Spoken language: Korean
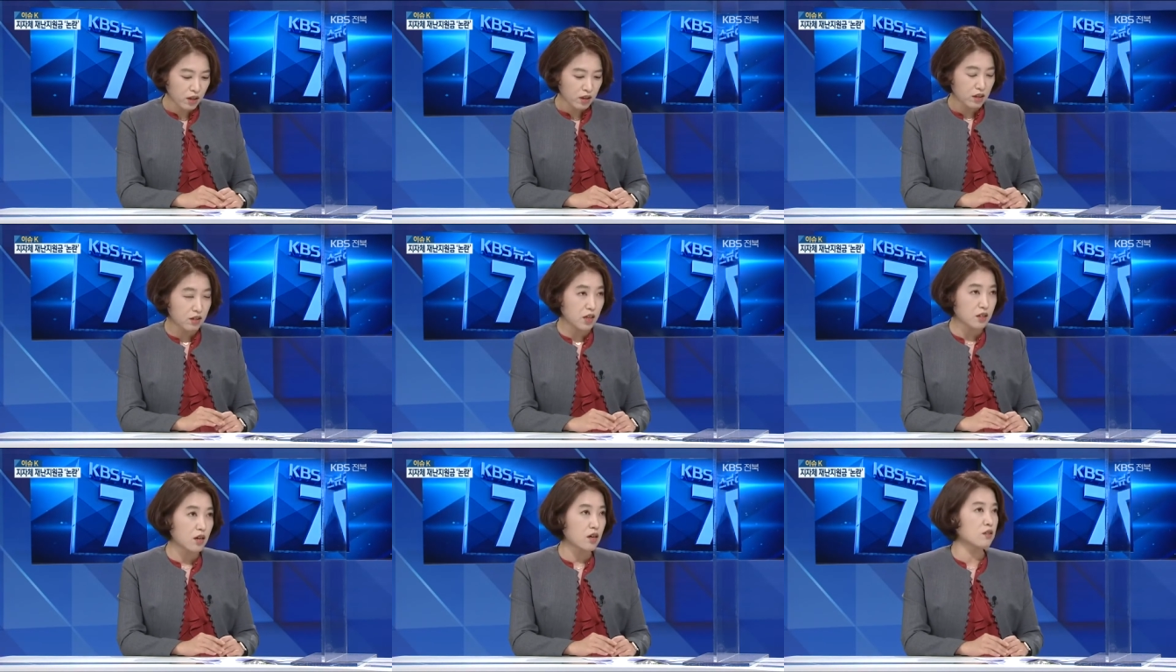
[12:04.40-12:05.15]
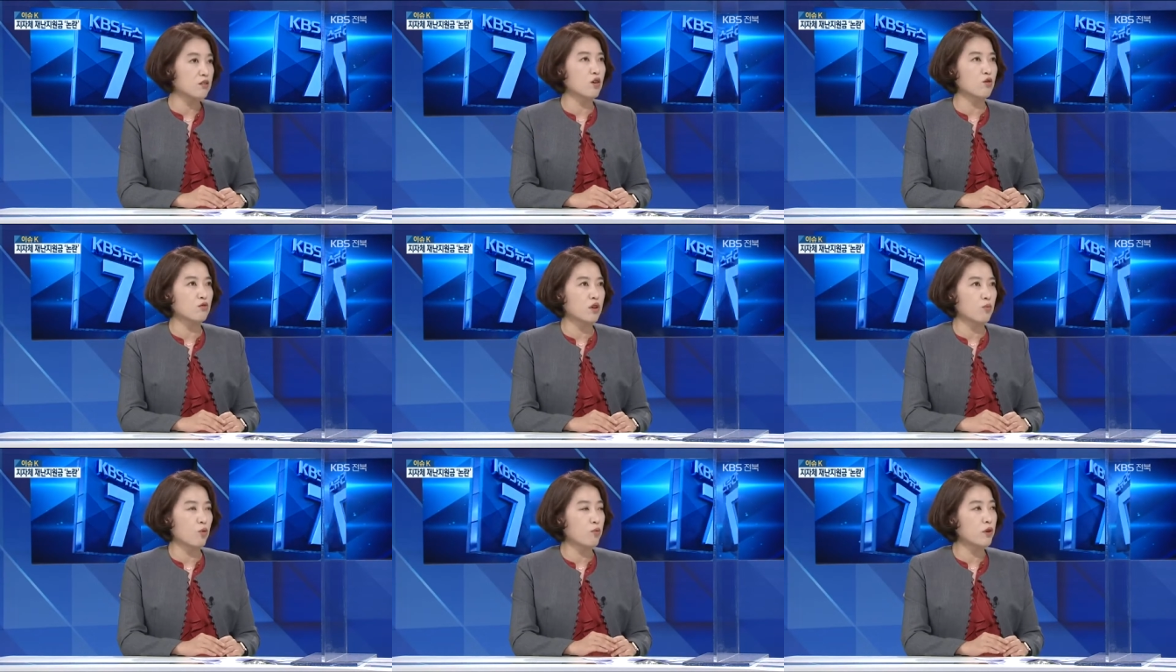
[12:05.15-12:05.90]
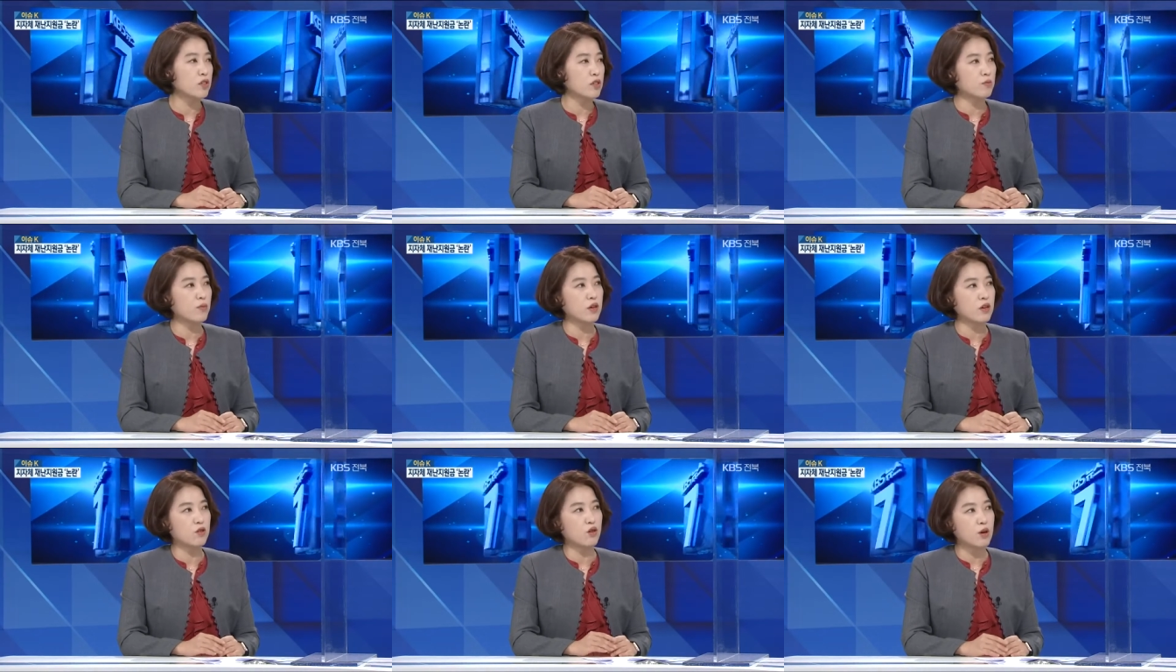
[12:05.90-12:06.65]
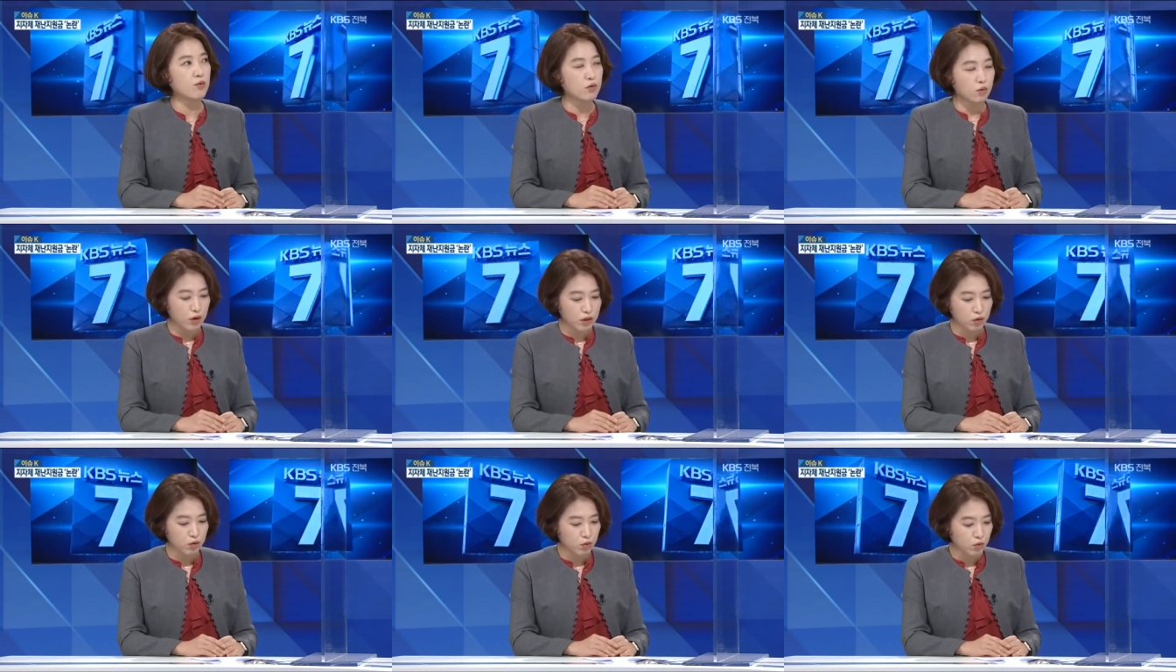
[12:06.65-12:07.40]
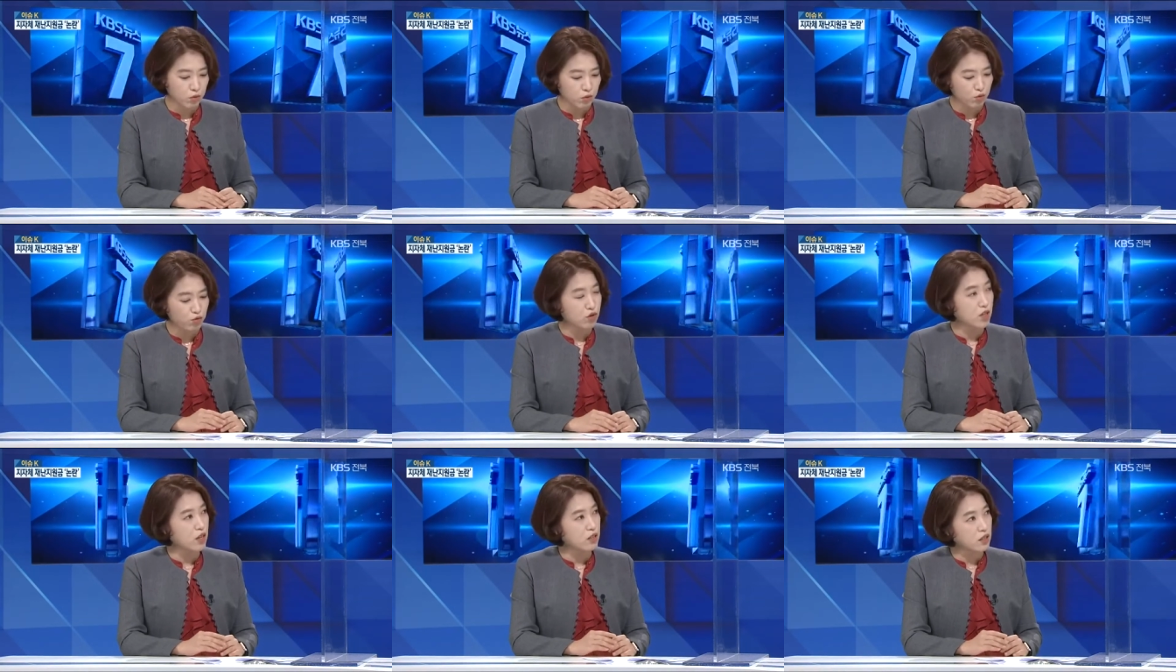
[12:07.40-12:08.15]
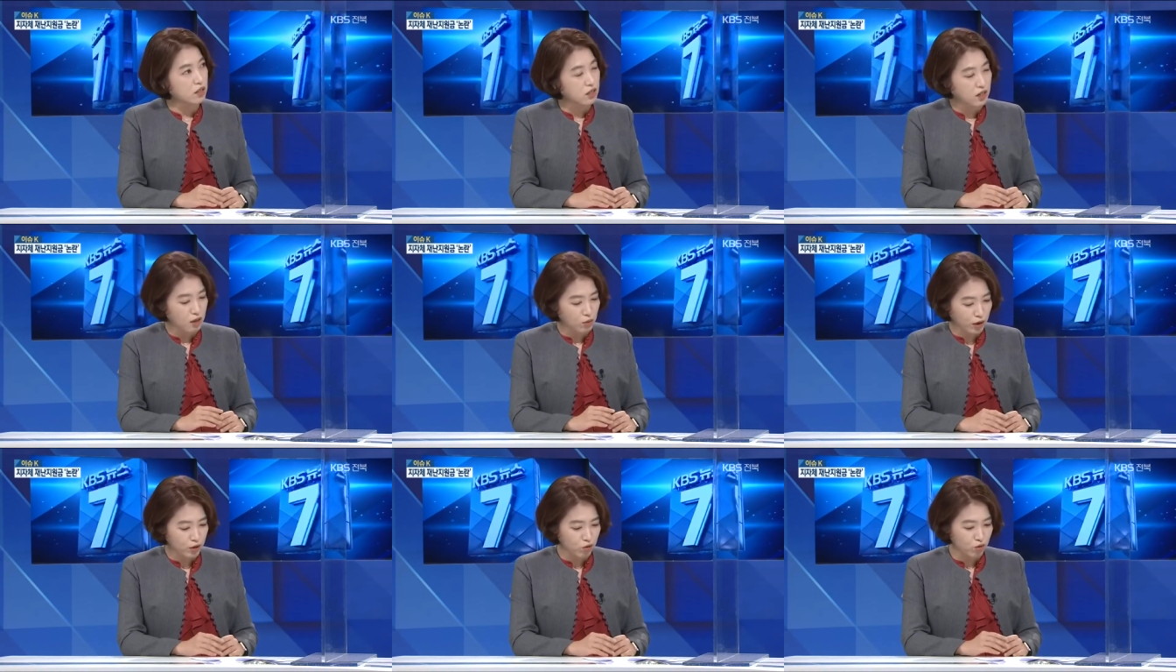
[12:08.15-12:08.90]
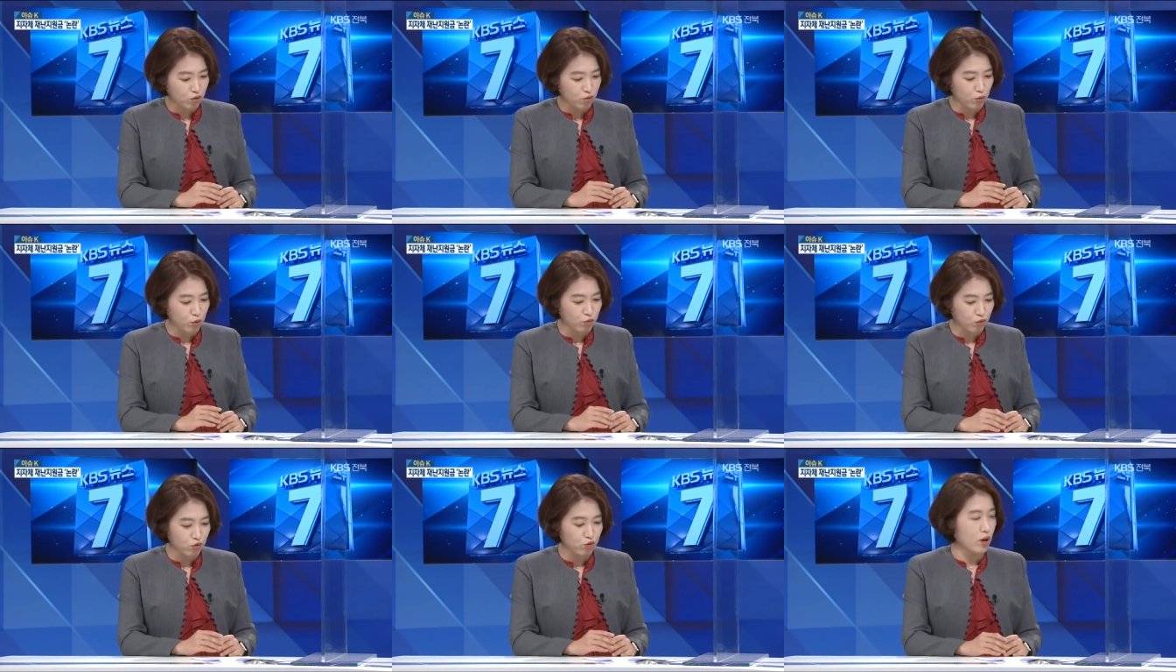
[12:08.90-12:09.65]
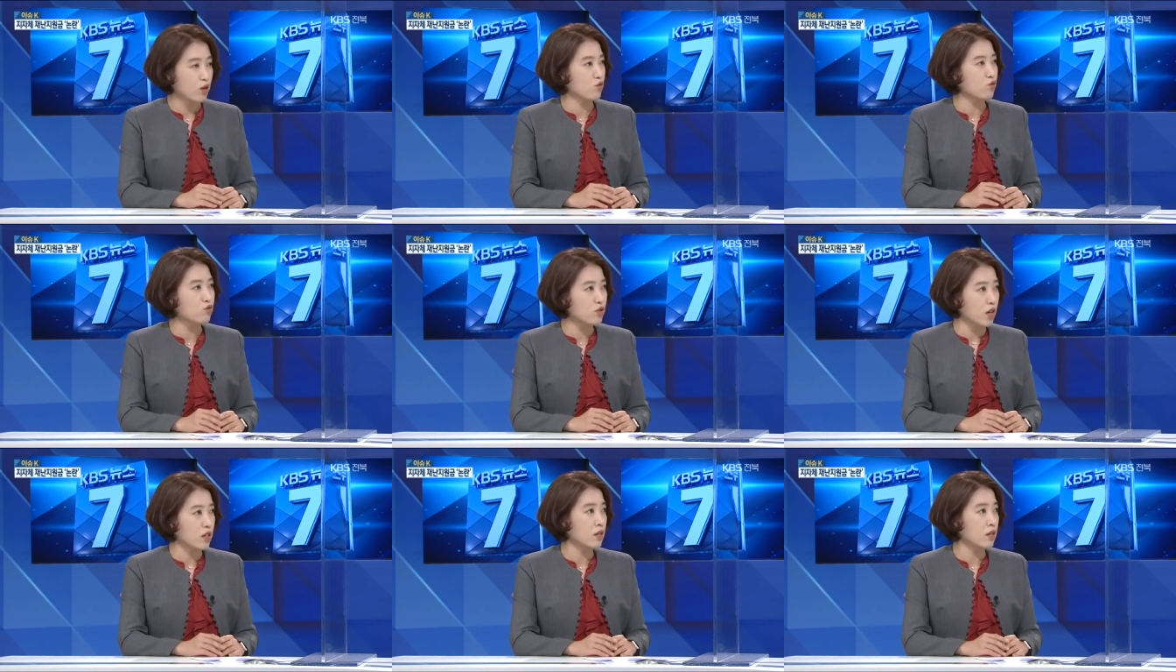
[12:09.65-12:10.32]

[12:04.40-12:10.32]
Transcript: 일 차 때 같은 경우에 보편 지급한 게 전라북도에서도 군산, 익산, 완주, 뭐 무주, 광주, 순천